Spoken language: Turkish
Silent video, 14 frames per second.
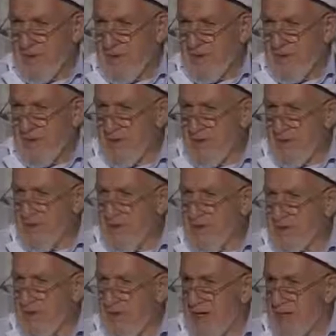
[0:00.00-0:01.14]
Ee,
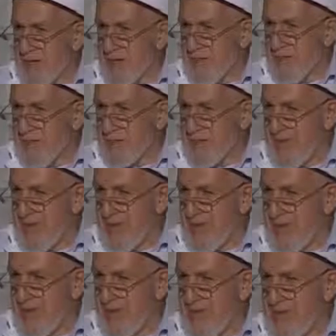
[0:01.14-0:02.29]
Adem Aleyhisselam'a ne
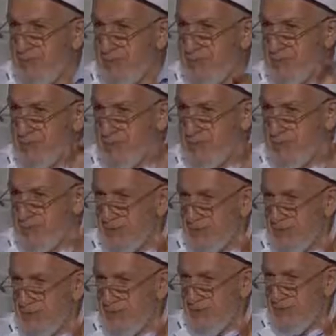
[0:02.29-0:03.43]
diyor? İhbitu.
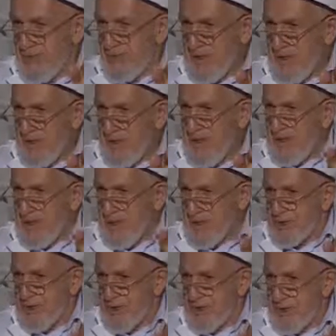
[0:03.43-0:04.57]
İnin
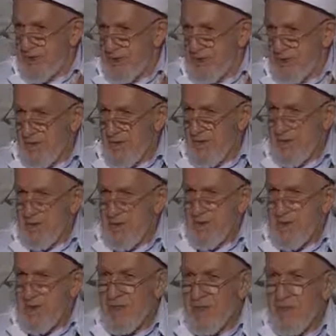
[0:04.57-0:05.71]
aşağı.
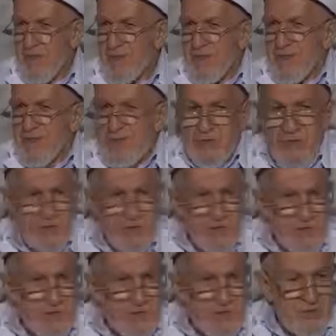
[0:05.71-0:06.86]
Cennet
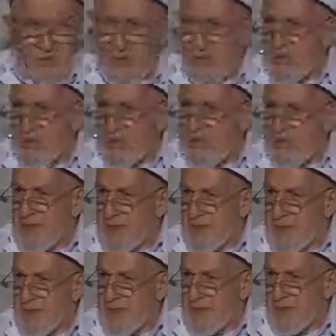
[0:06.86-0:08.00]
dünyadaysa dünyayı nasıl
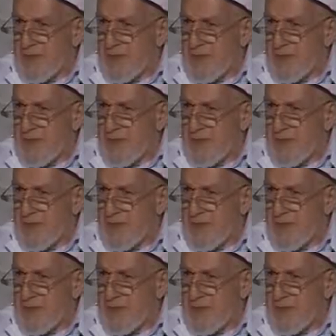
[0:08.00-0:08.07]
iniyor?